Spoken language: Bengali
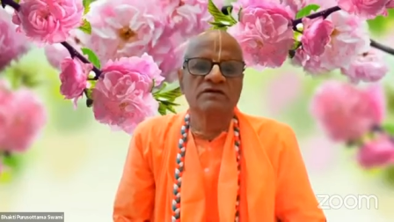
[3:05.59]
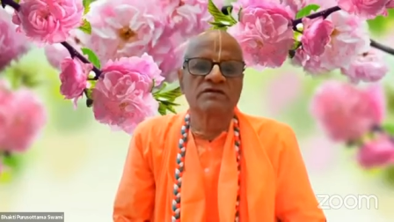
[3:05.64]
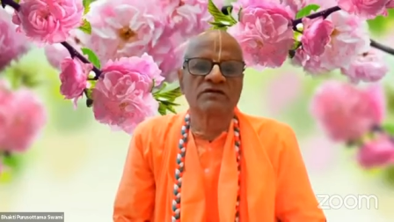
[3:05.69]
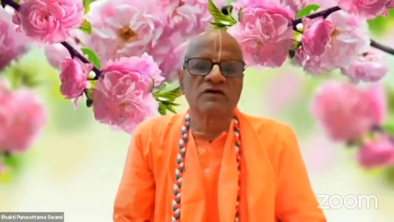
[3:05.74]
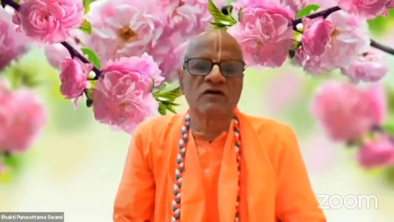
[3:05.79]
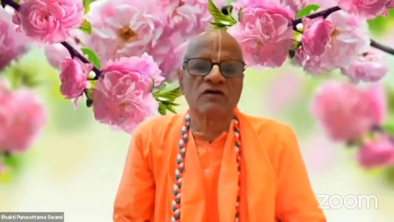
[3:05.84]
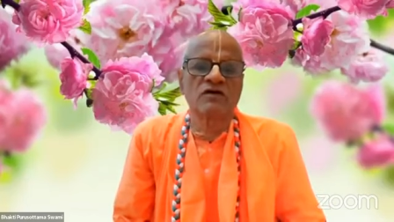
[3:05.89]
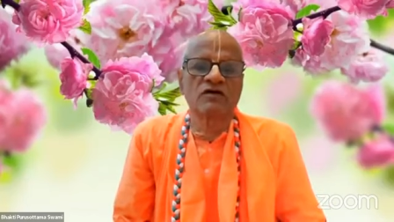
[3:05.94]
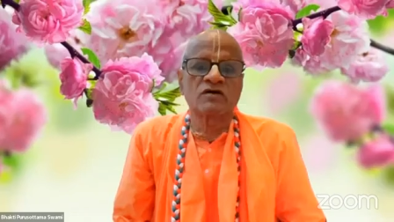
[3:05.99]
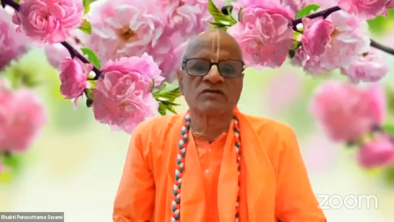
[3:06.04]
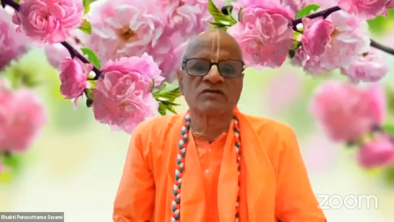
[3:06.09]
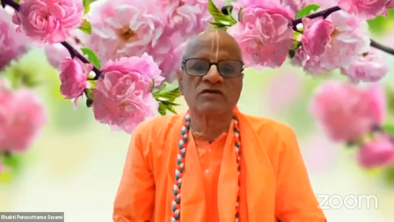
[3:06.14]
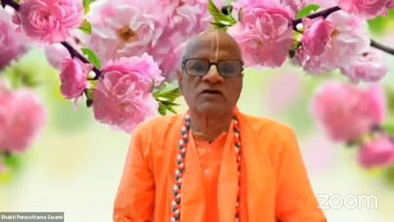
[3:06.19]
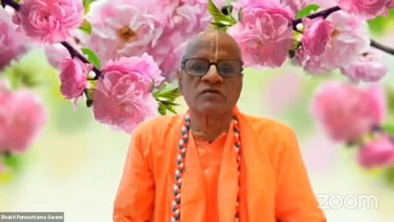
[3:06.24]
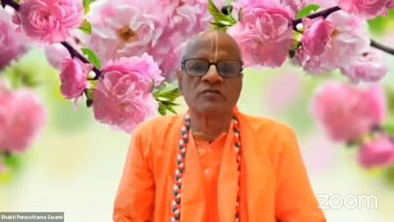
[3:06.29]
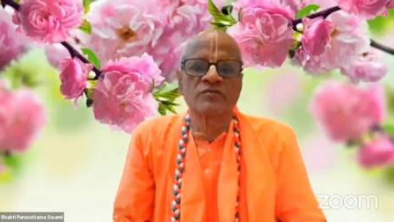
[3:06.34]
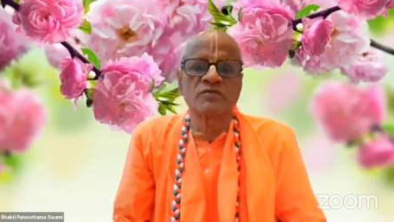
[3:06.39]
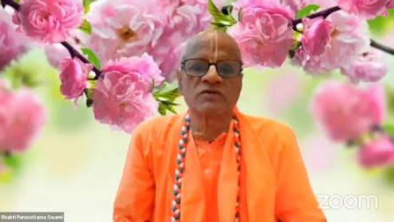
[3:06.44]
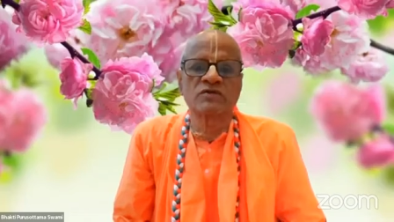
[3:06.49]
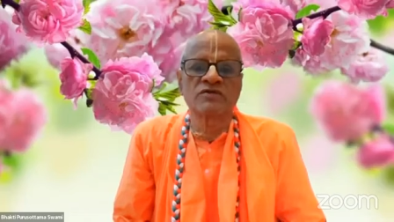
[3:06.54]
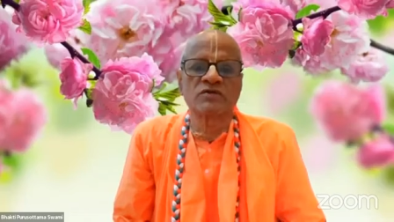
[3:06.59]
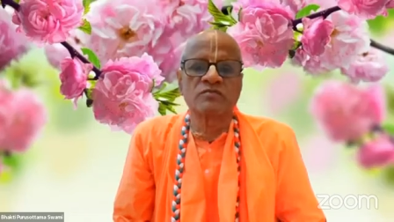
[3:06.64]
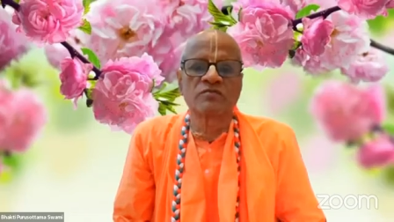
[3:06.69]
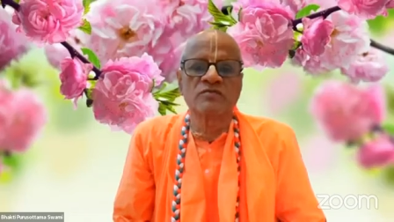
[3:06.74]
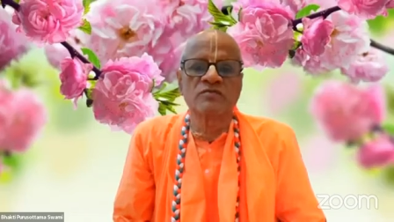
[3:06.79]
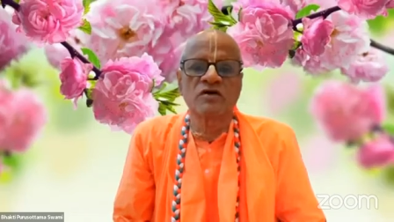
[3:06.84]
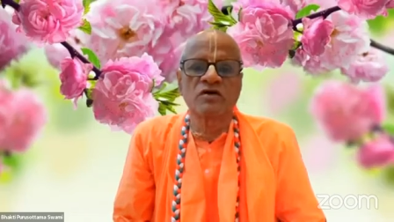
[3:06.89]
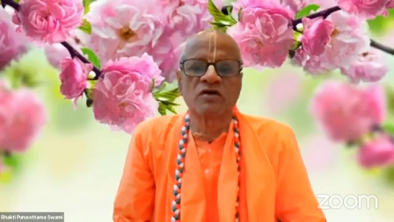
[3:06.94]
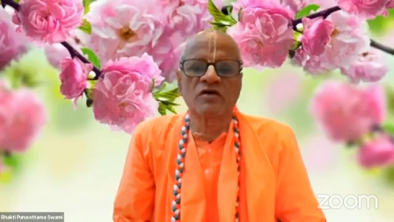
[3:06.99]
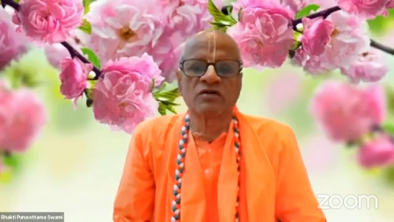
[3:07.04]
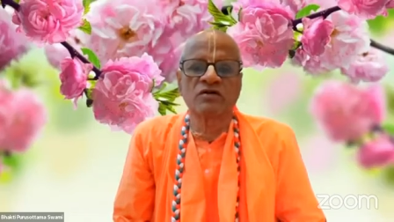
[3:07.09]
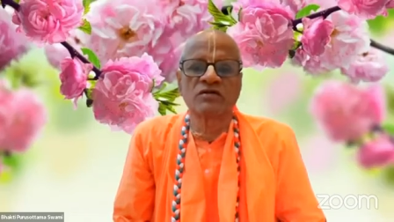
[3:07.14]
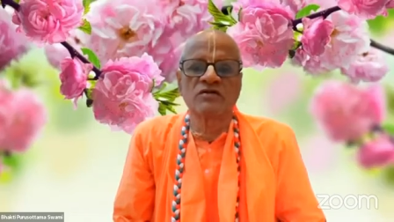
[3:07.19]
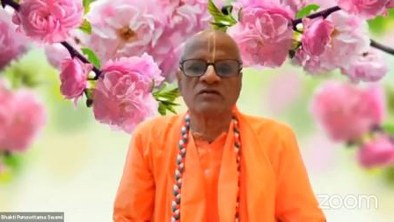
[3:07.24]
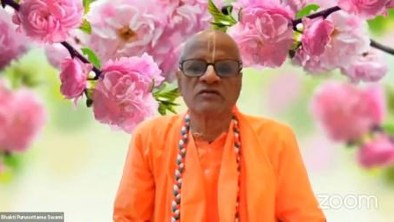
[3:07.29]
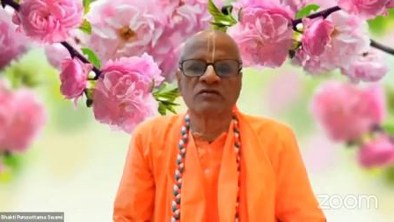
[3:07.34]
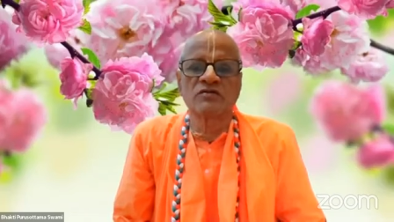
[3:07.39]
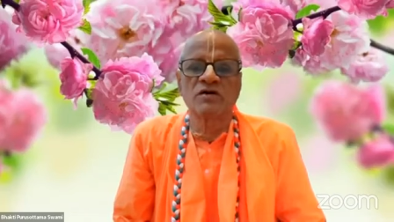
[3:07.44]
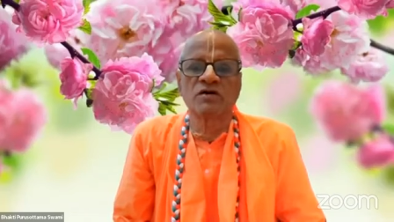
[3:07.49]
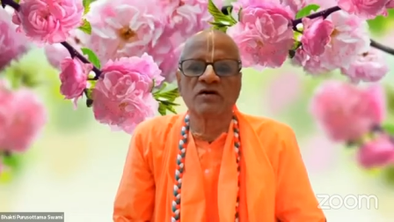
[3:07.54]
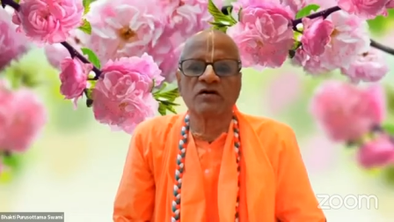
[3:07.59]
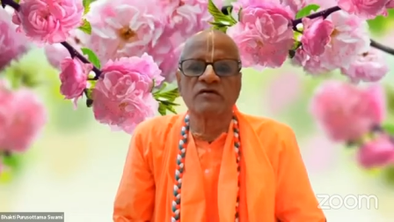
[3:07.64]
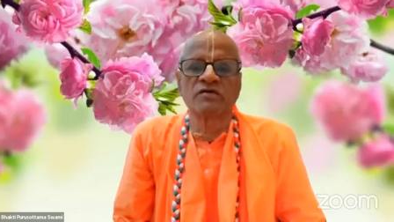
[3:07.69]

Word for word: শঙ্করসন প্রদ্যুম্ন অনিরুদ্ধ